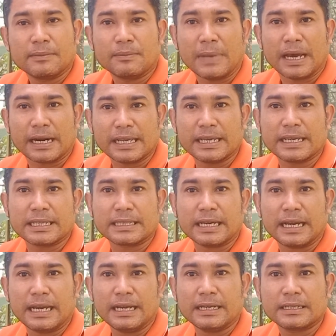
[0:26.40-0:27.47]
mari
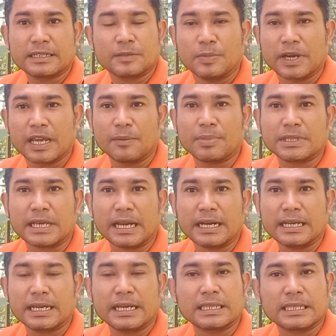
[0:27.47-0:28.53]
kita sebagai
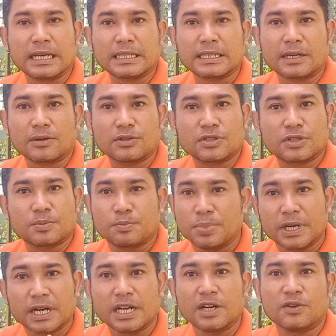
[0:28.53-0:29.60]
petani kita terus
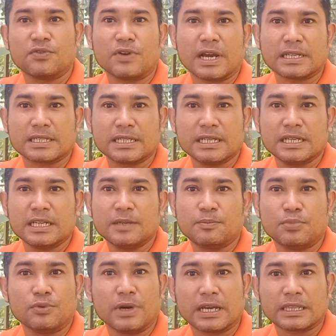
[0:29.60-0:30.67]

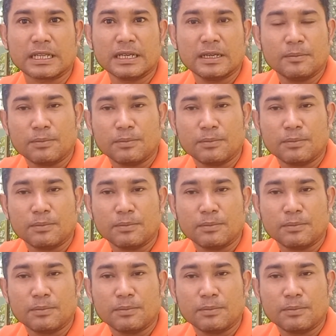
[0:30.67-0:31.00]
berinovasi buat